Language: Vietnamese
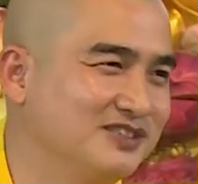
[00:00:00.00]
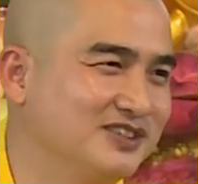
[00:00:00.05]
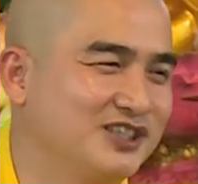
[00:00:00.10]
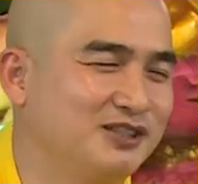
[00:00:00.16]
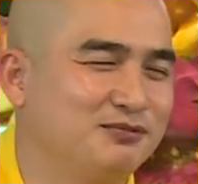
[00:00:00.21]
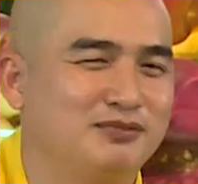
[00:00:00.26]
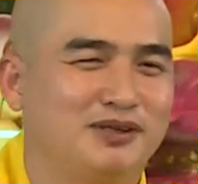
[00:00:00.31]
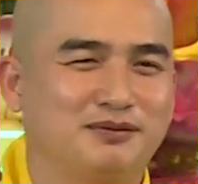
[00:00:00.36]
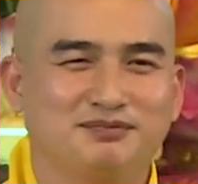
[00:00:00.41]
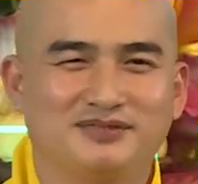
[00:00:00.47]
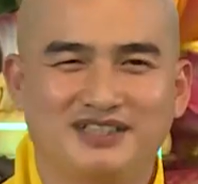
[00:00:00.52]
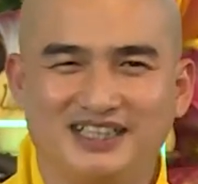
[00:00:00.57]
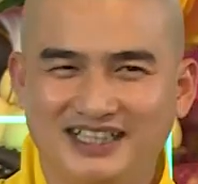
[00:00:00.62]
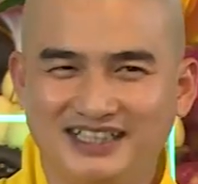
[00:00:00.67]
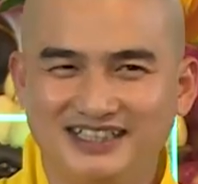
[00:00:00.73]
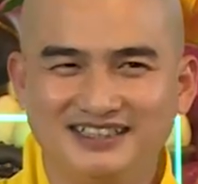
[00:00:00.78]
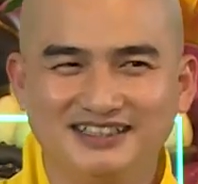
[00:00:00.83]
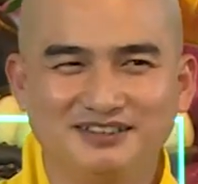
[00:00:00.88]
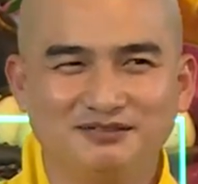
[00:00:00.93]
cho mọc
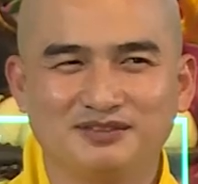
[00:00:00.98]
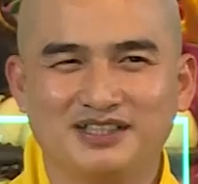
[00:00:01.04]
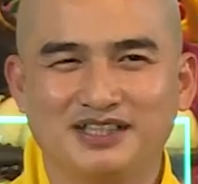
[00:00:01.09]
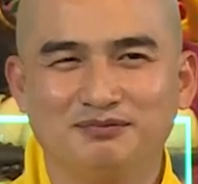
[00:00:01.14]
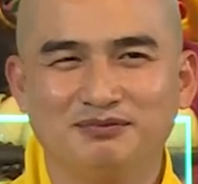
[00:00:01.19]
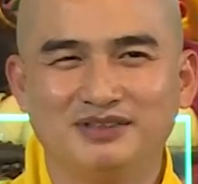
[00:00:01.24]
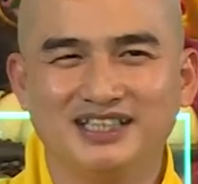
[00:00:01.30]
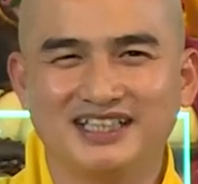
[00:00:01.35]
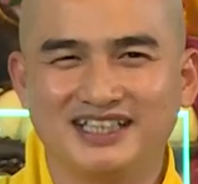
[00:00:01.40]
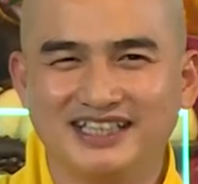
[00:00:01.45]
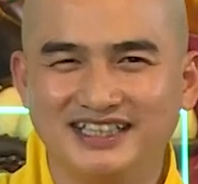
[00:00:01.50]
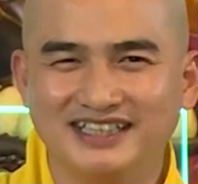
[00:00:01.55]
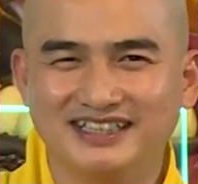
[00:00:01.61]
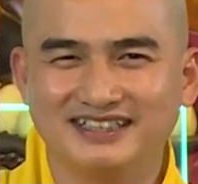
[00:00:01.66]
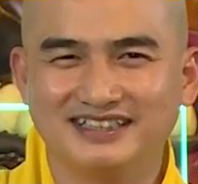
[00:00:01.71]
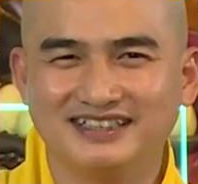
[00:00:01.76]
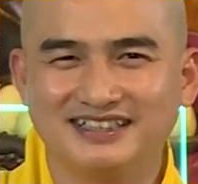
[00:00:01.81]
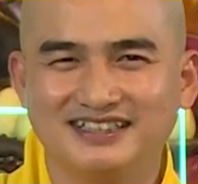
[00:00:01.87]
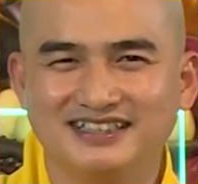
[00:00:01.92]
thay như ông thầy minh
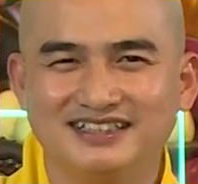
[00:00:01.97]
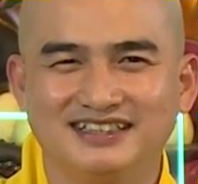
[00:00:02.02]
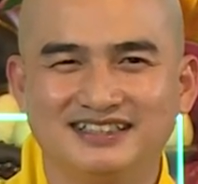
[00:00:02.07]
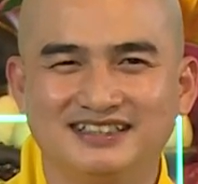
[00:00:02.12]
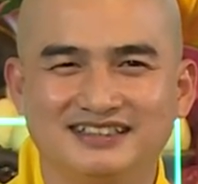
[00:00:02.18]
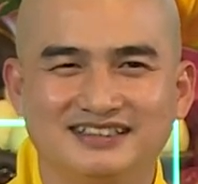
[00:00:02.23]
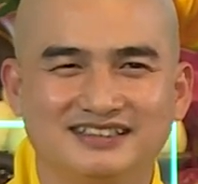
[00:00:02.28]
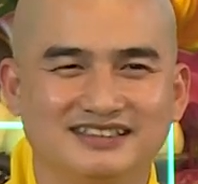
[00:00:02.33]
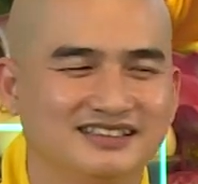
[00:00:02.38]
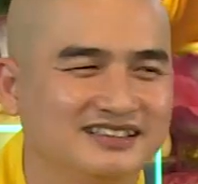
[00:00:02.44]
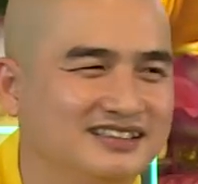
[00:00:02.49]
thiền đó thì